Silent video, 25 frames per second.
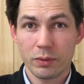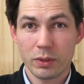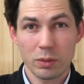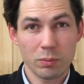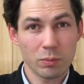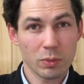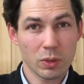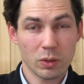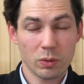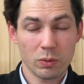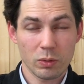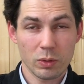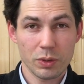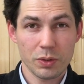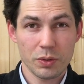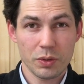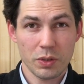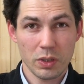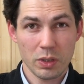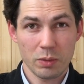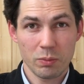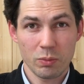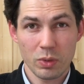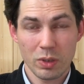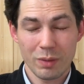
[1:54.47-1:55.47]
W tym roku
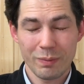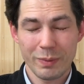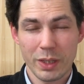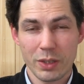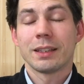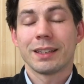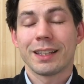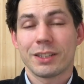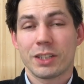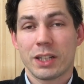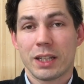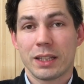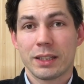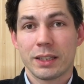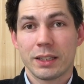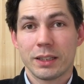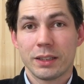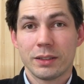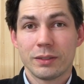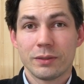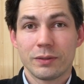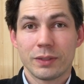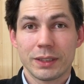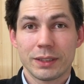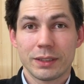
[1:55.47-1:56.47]
jeszcze nie byłem na, na żadnej
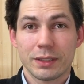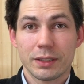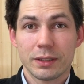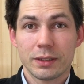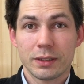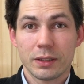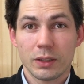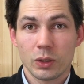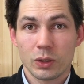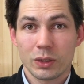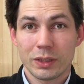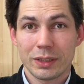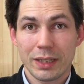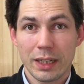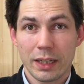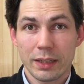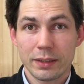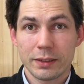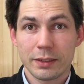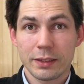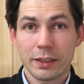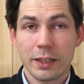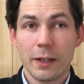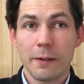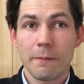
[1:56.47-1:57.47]
inwestycji od
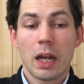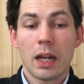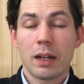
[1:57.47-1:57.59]
Skanska,